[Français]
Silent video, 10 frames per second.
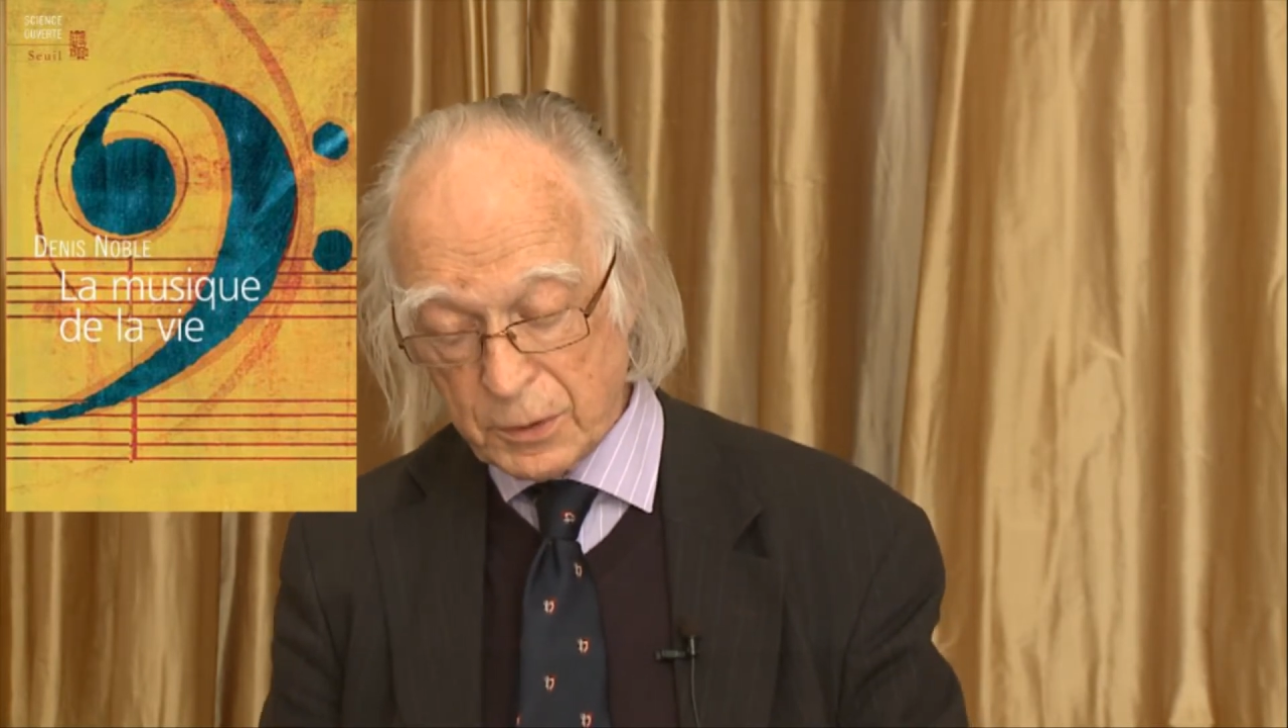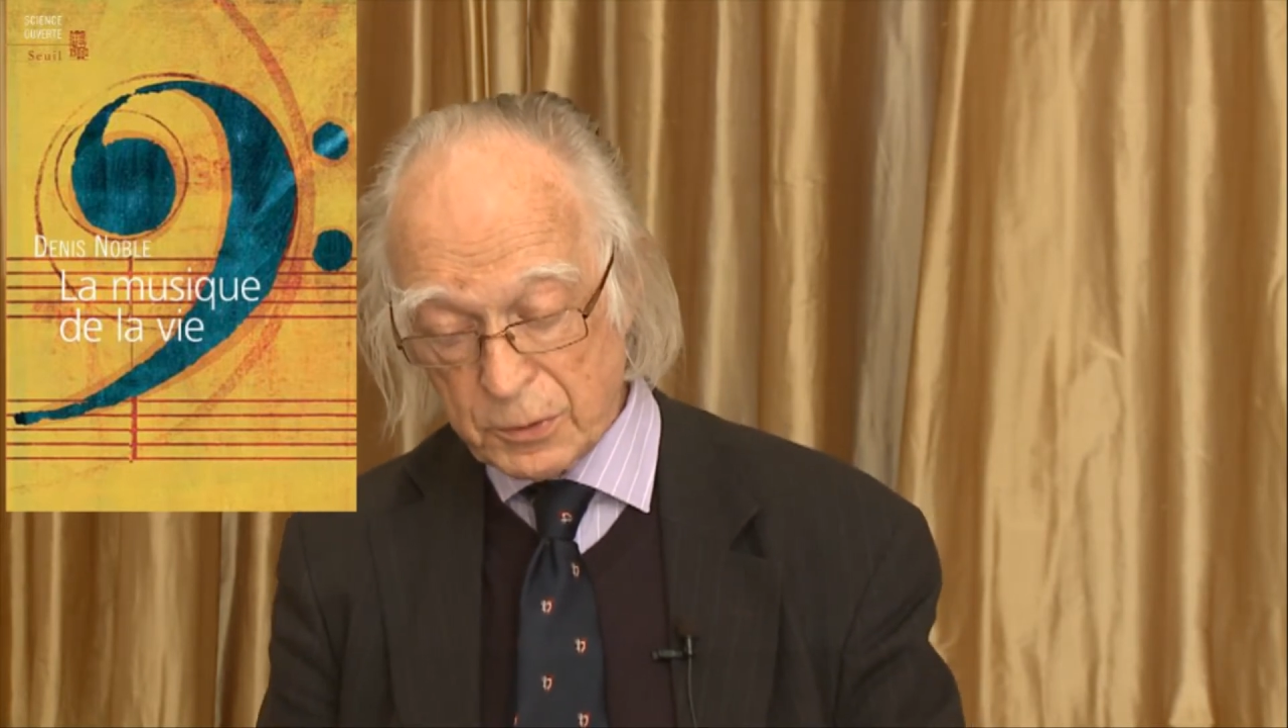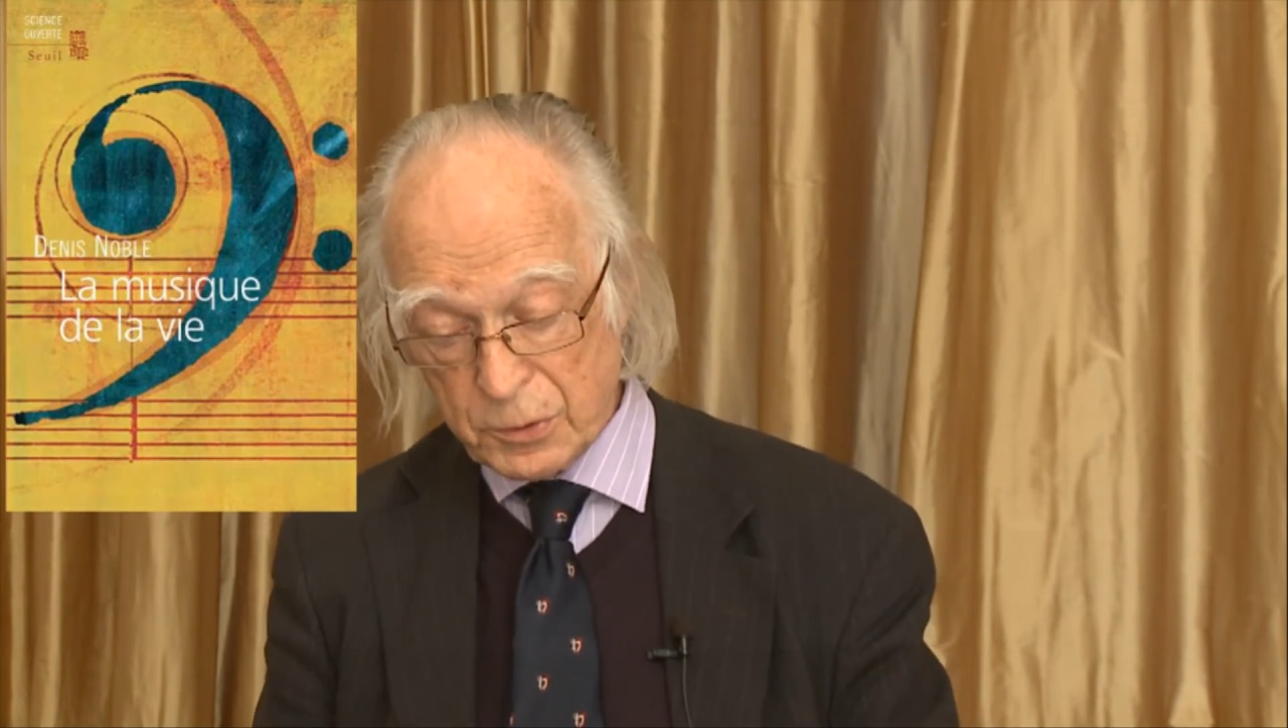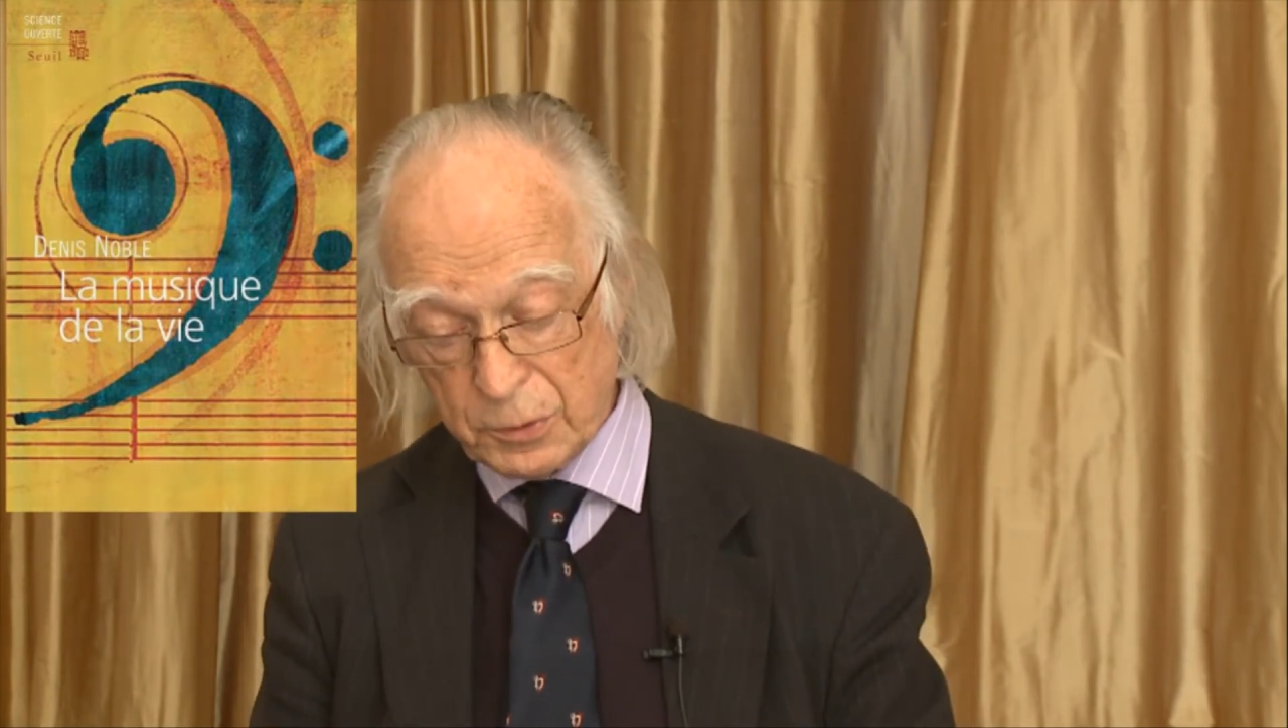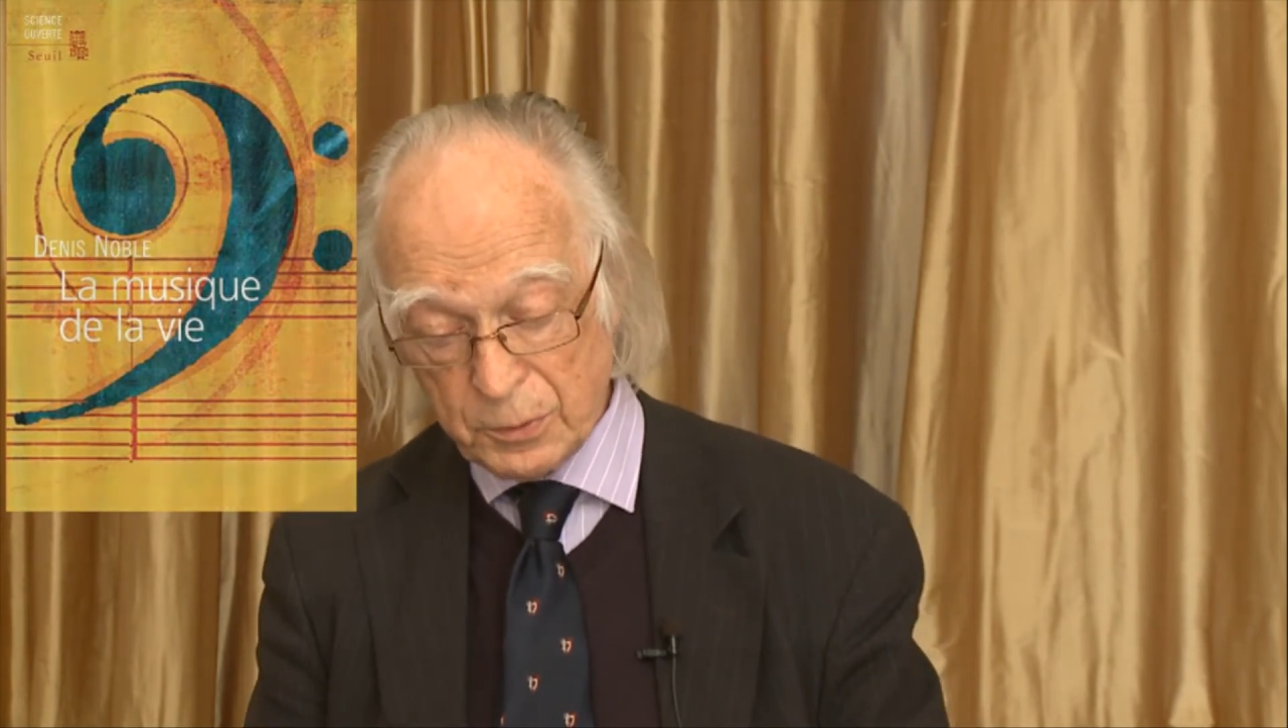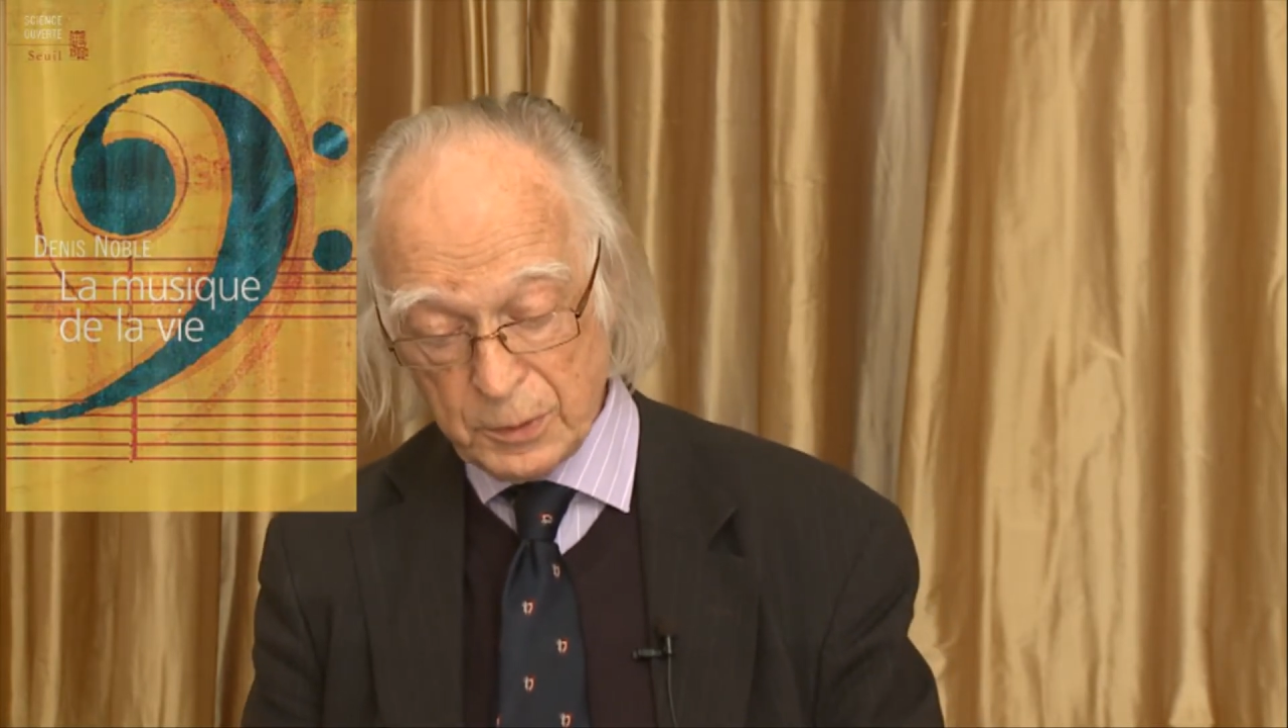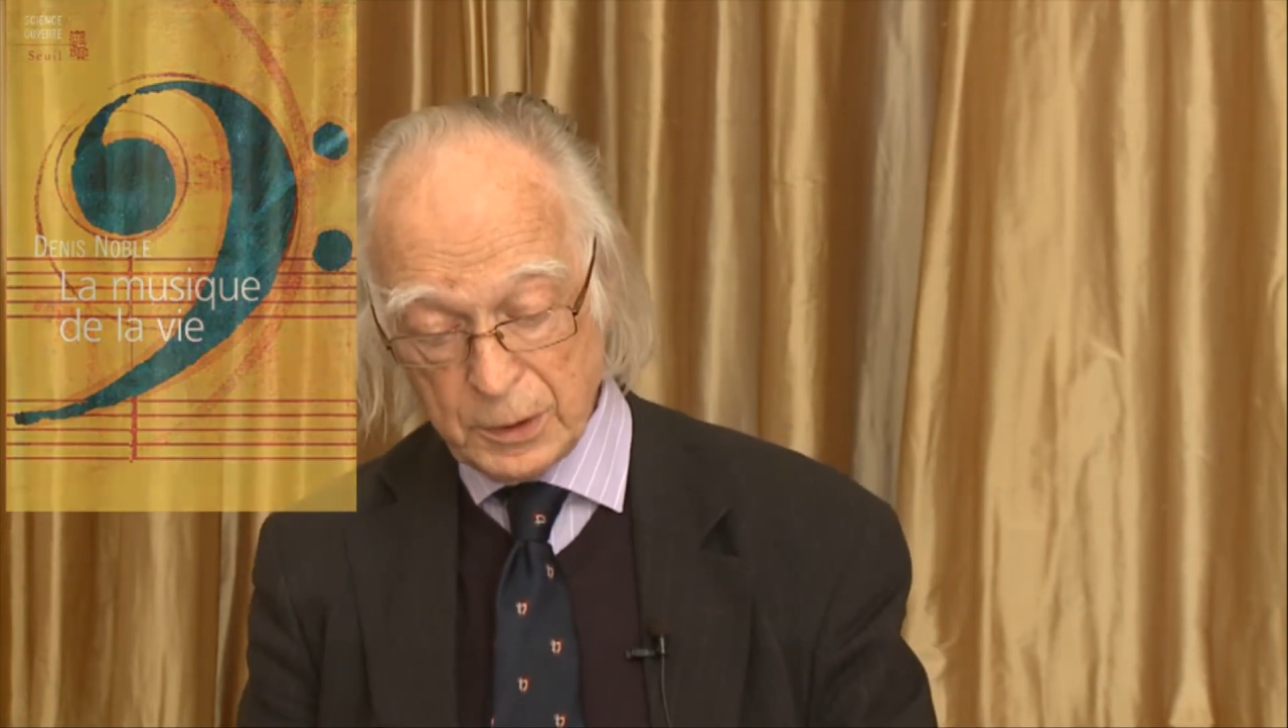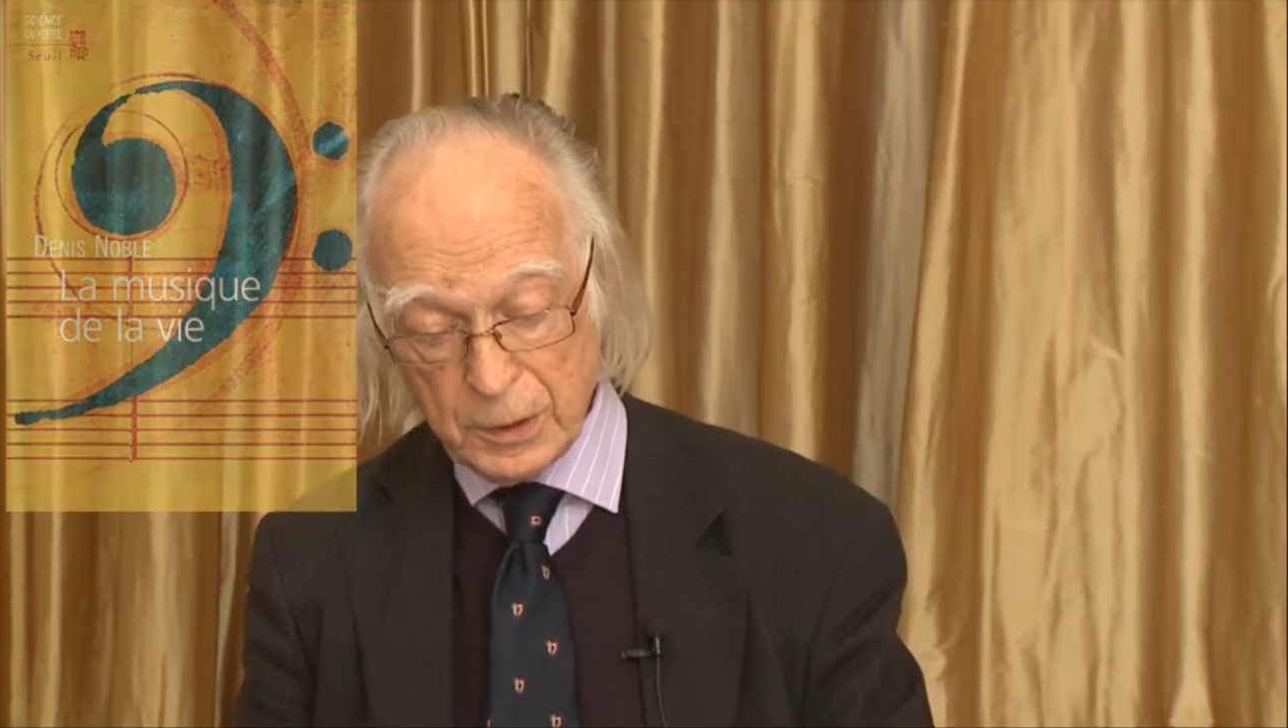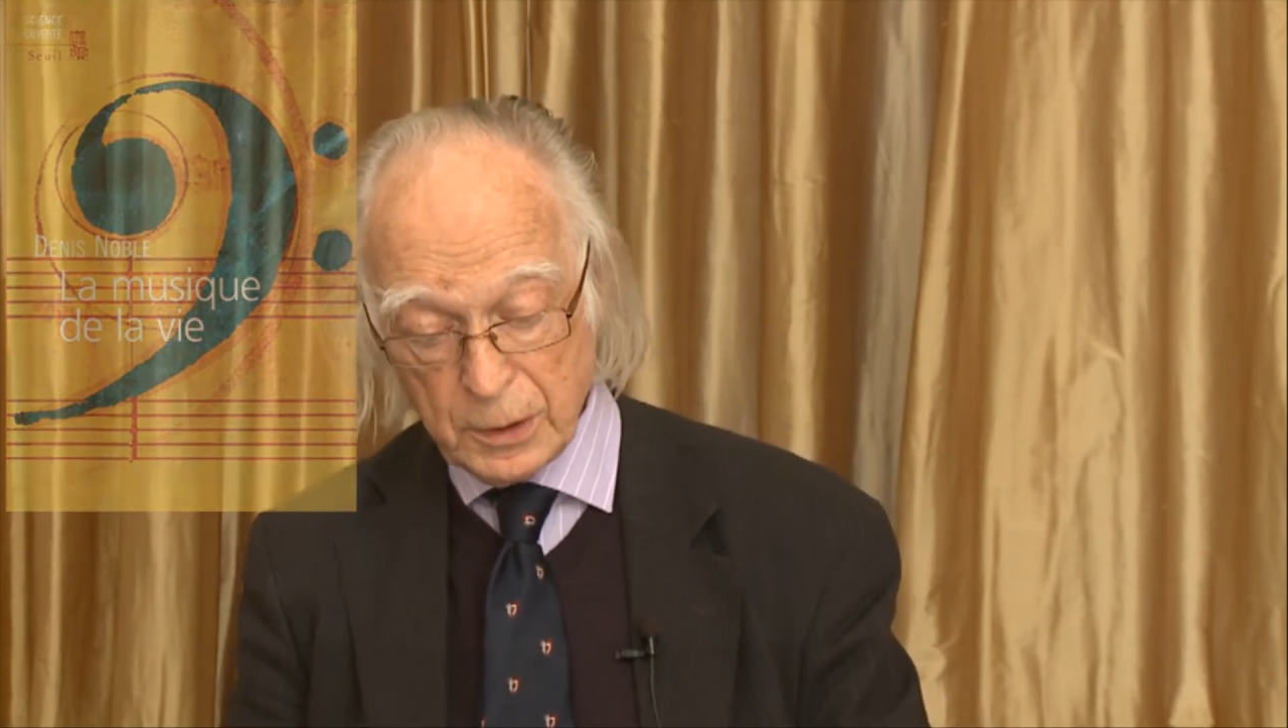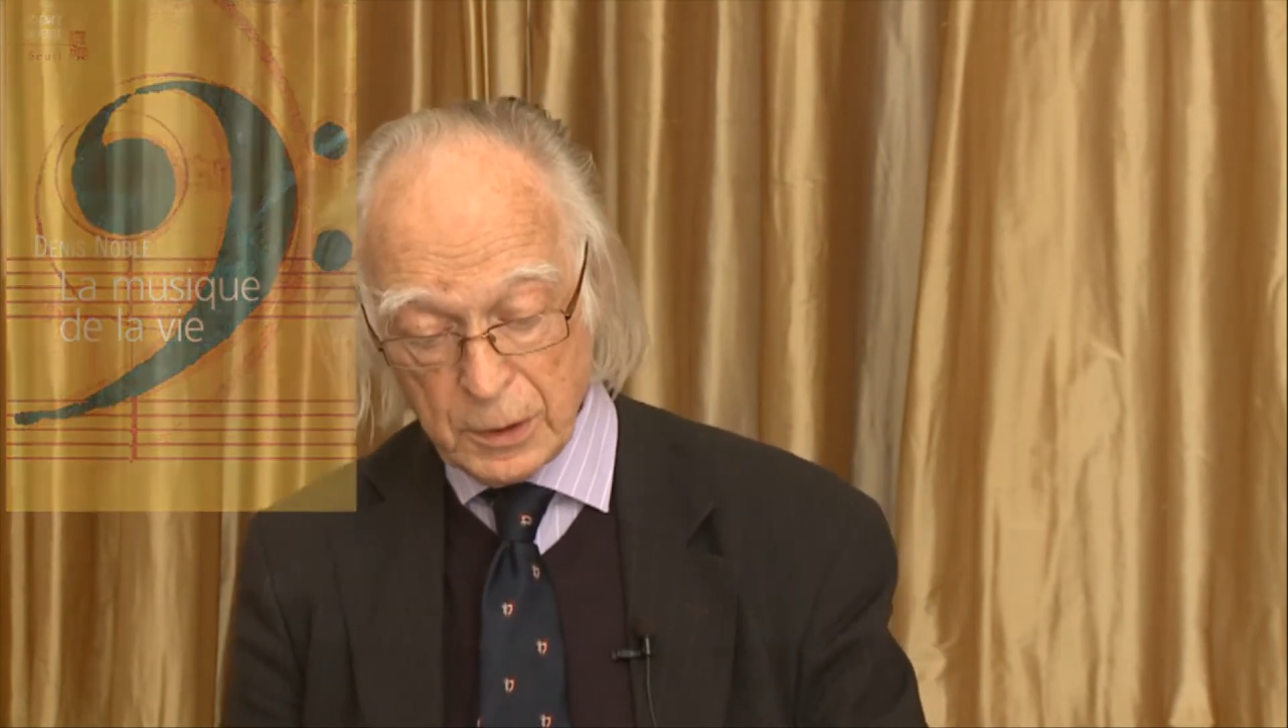aujourd'hui